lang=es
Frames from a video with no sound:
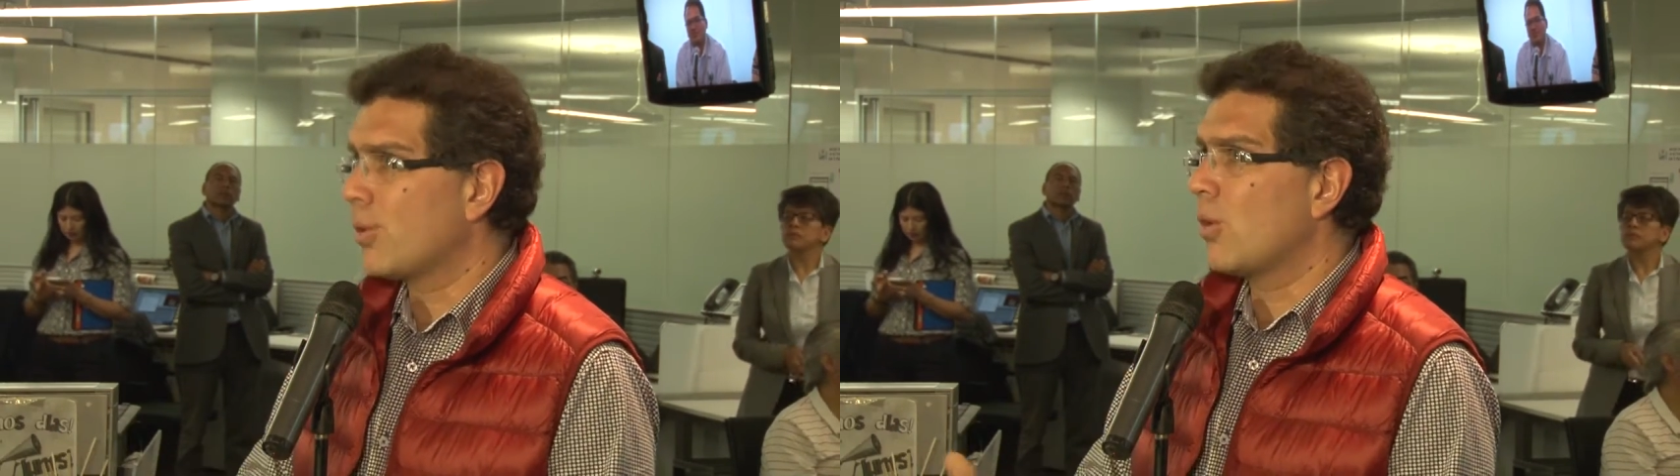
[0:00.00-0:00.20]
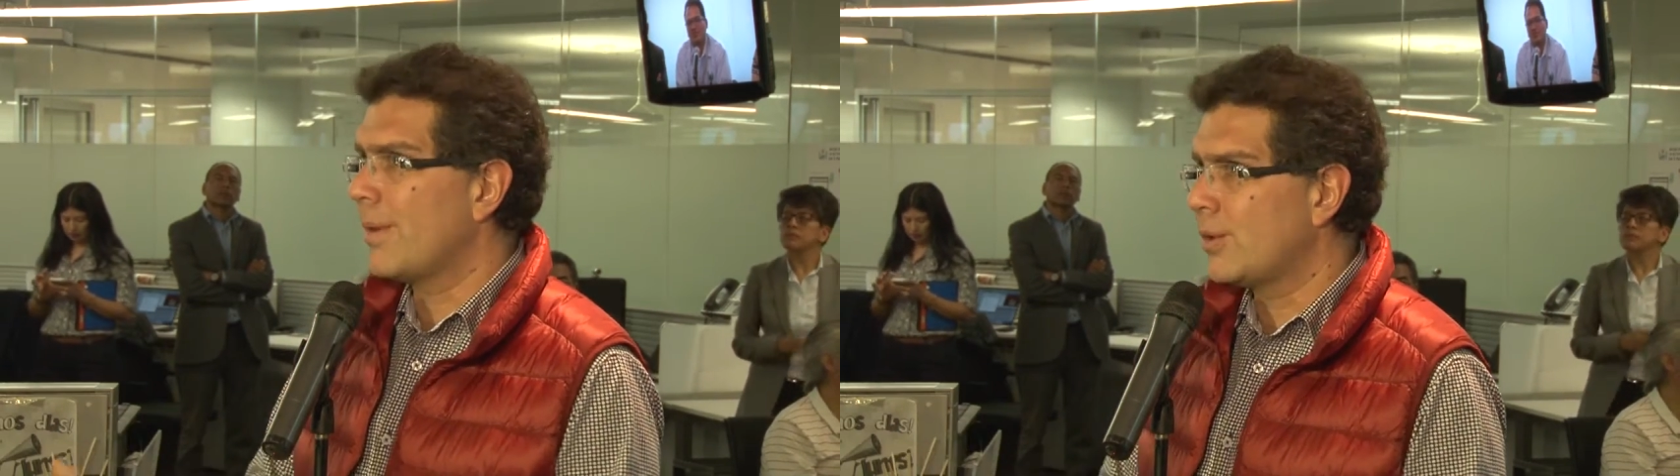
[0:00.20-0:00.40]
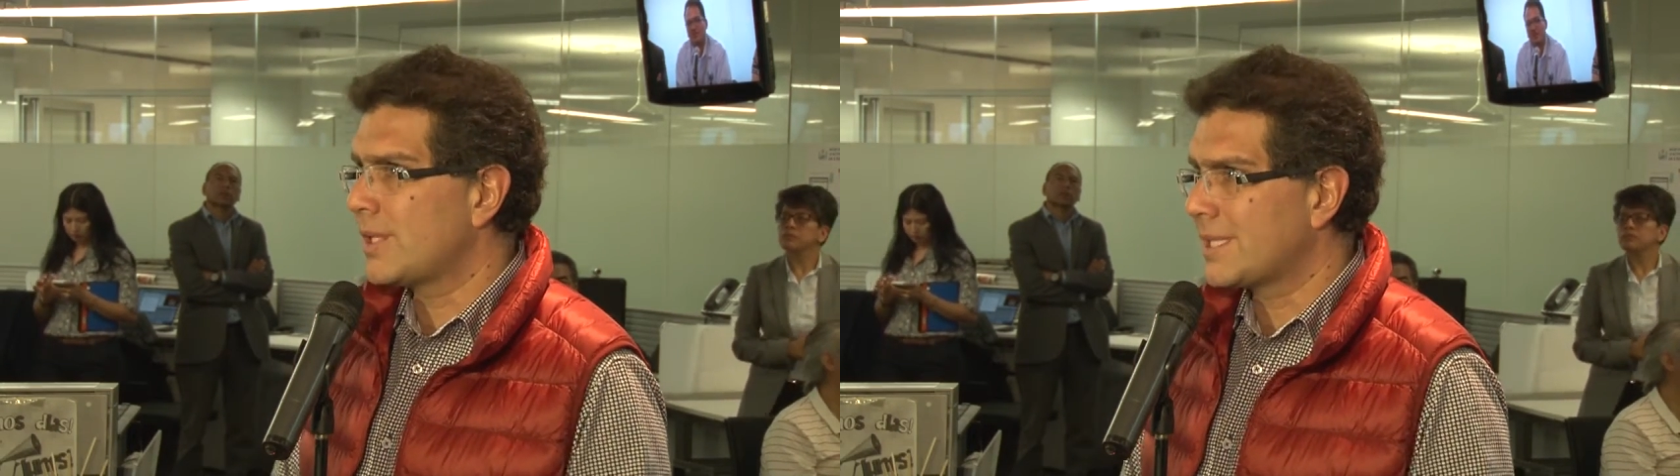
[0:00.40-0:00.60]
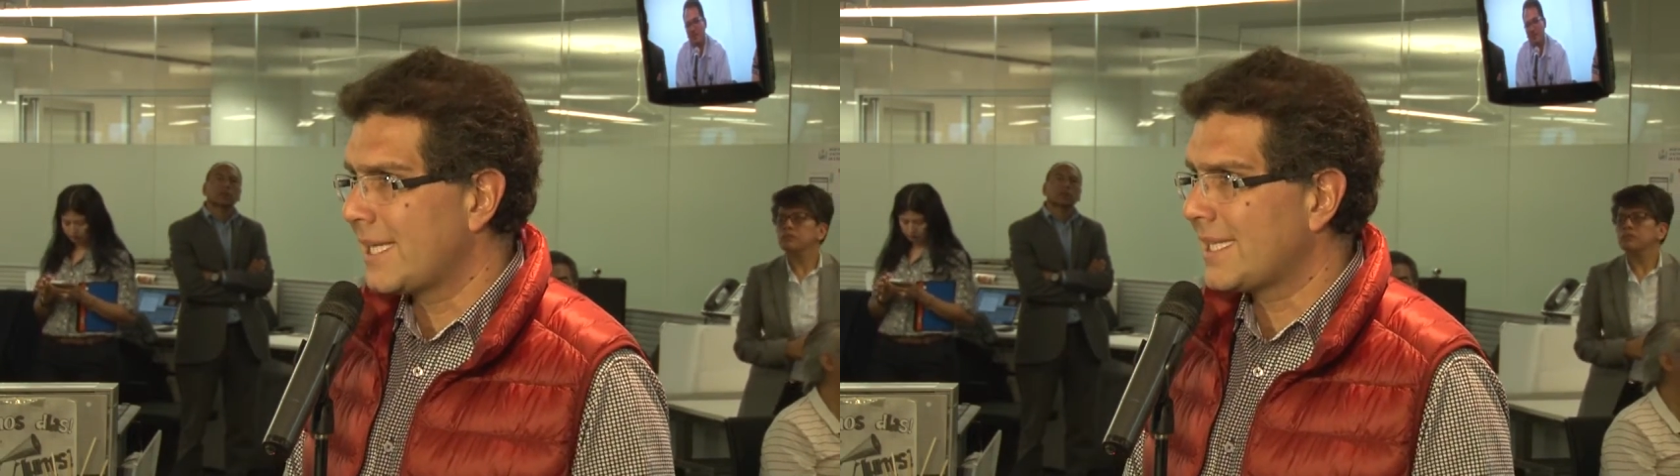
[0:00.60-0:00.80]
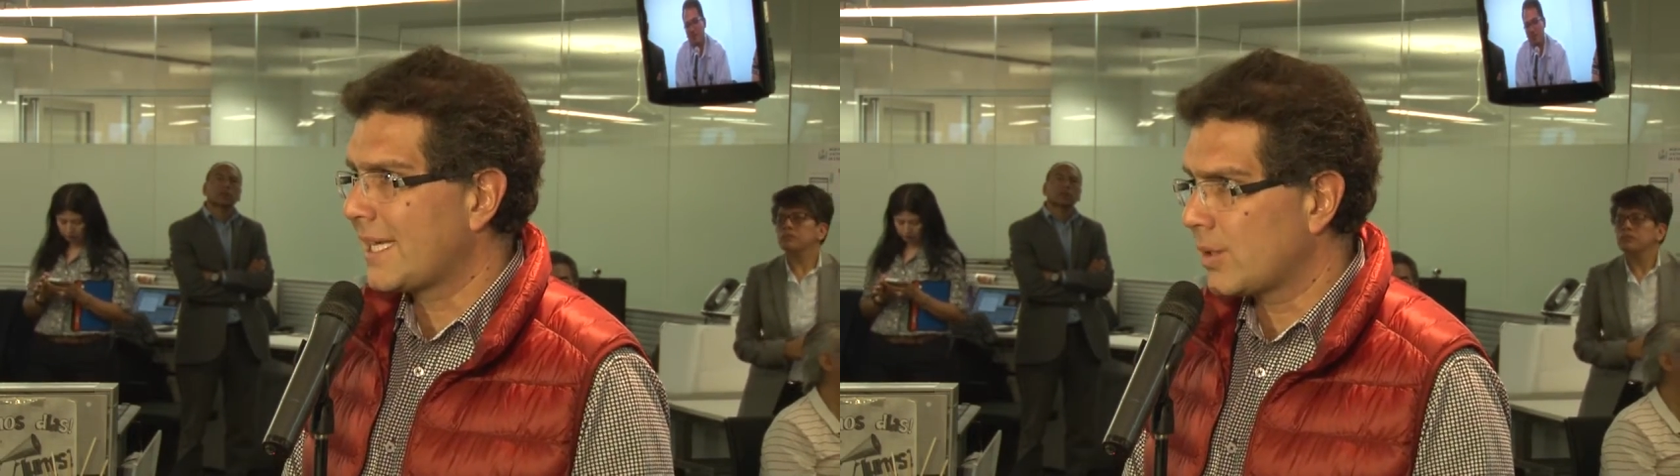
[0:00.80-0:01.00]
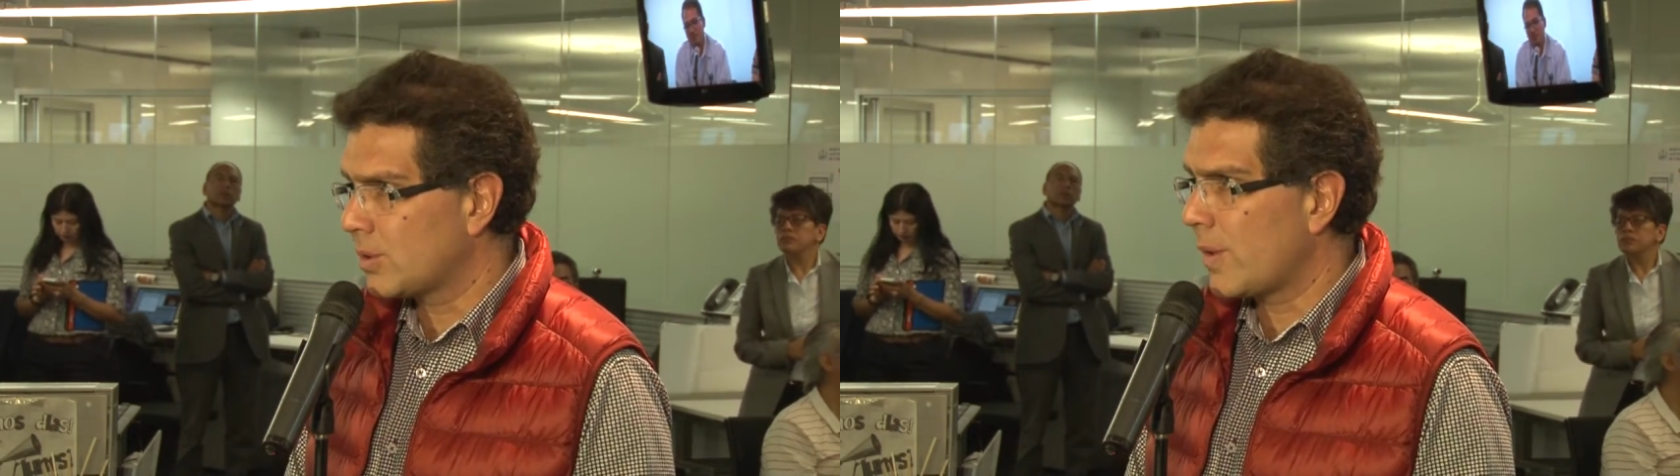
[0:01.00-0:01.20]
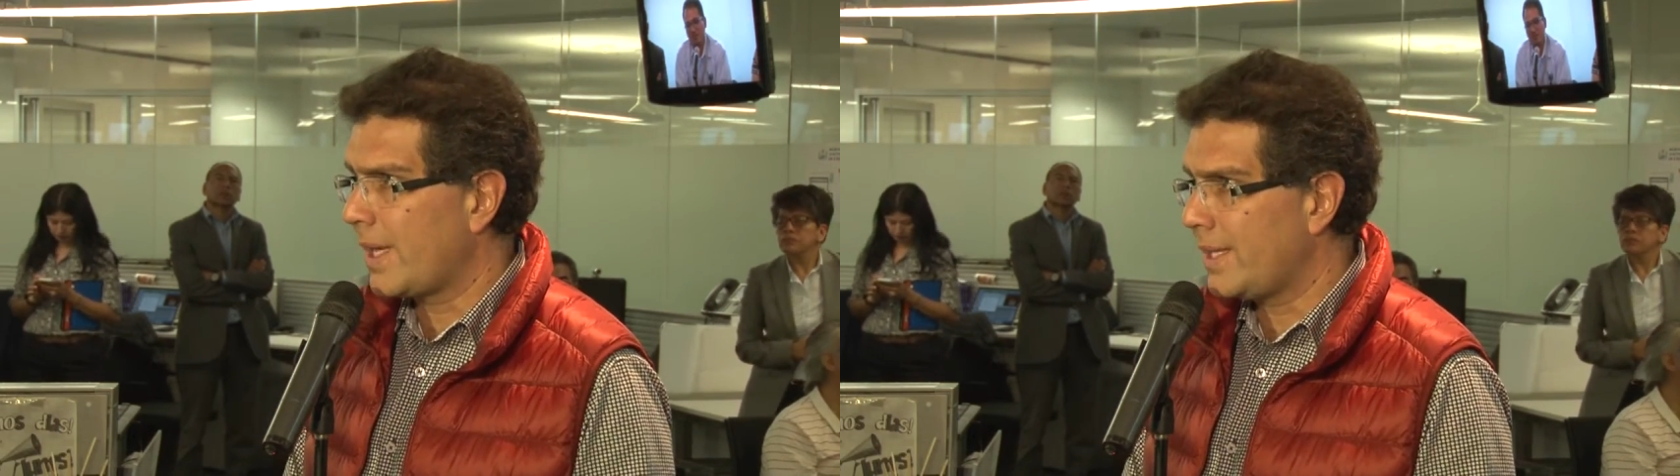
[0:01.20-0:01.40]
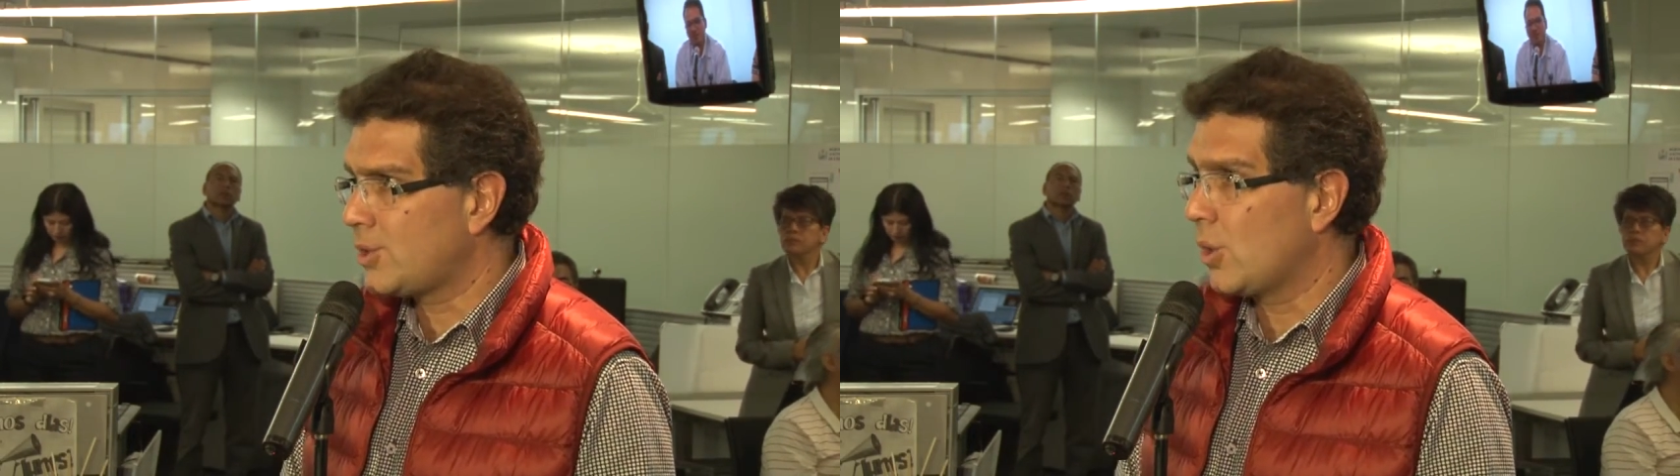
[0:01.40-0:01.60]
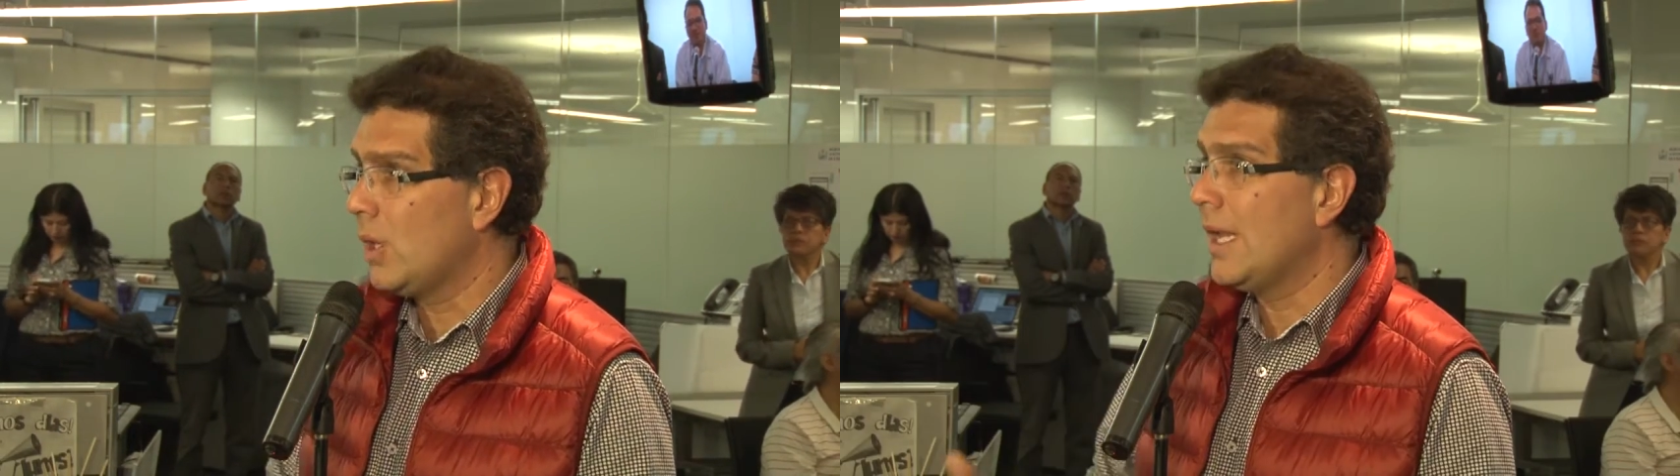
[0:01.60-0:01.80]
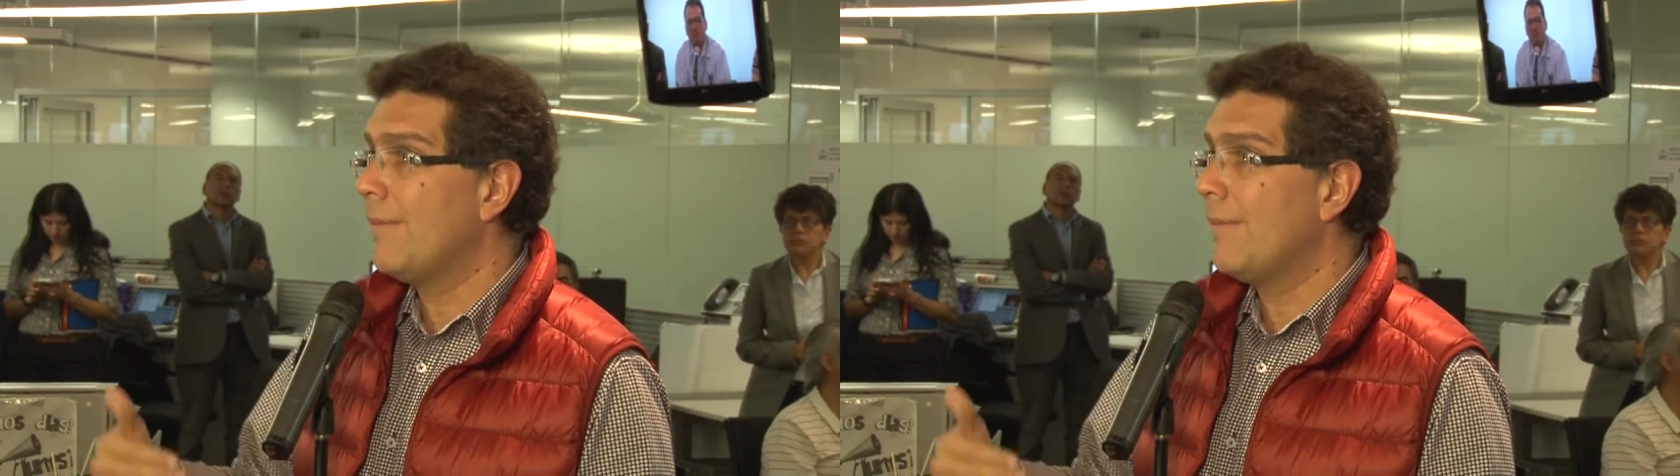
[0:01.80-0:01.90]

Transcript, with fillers: por lo menos es gente que nos lo ha dicho,